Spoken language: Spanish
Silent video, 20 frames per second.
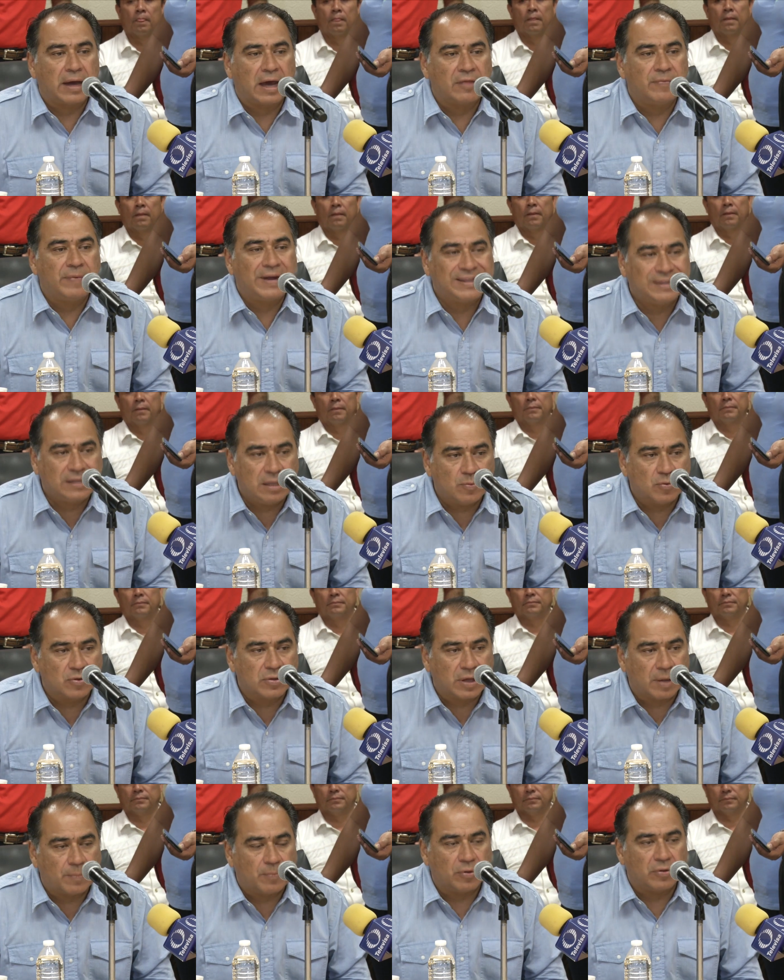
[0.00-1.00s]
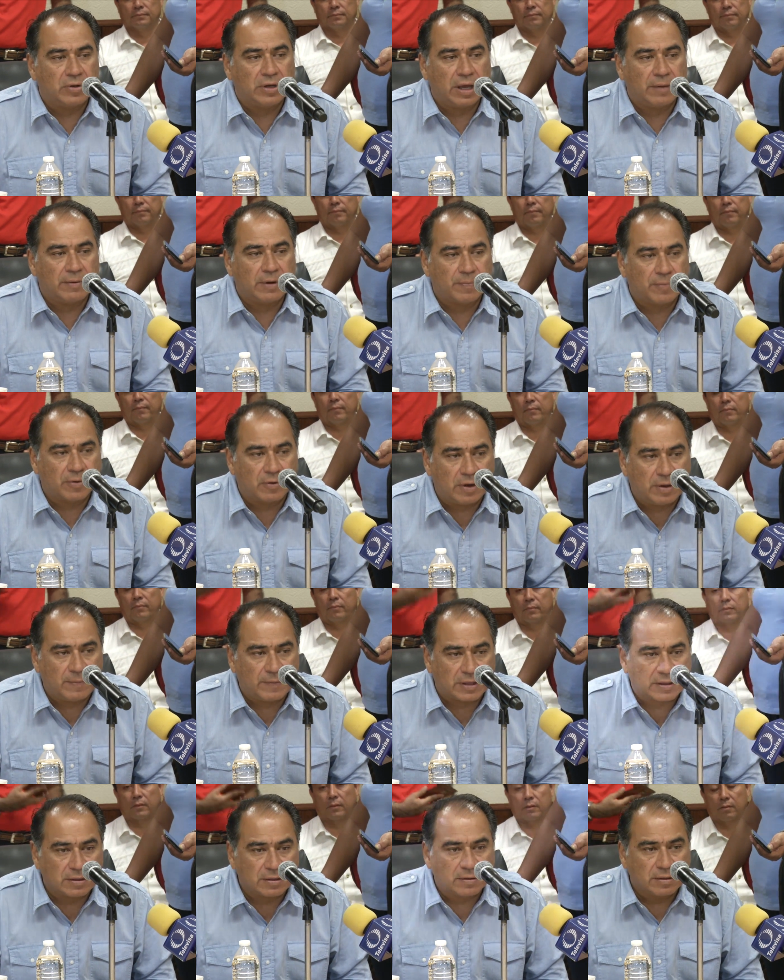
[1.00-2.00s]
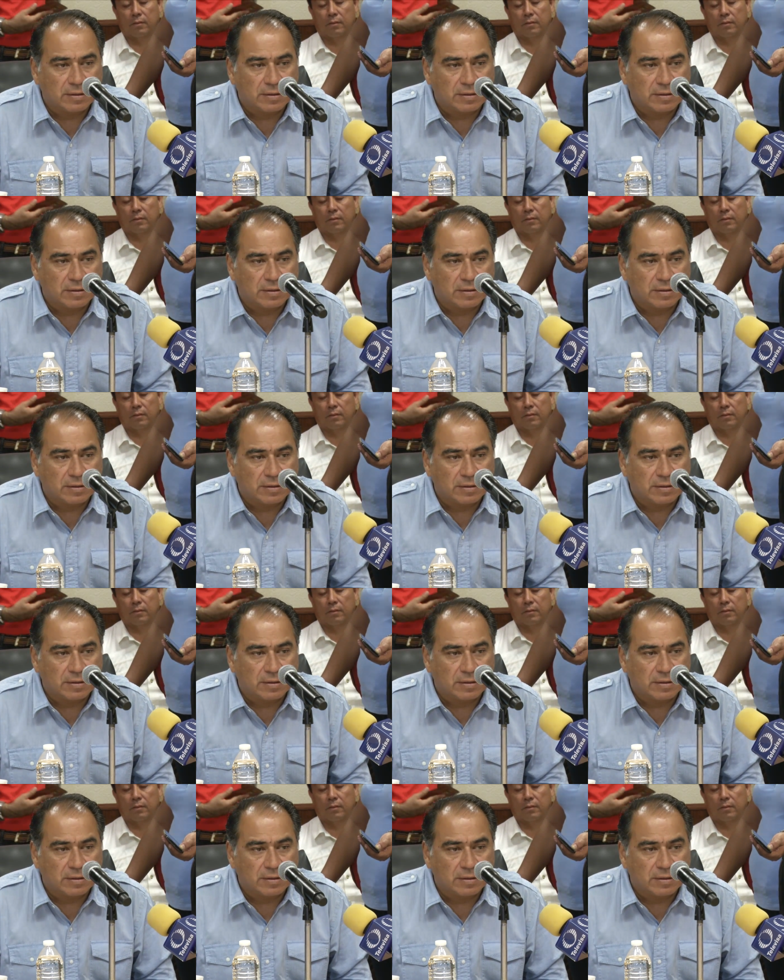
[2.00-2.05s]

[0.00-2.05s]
advertimos que podría haber problemas.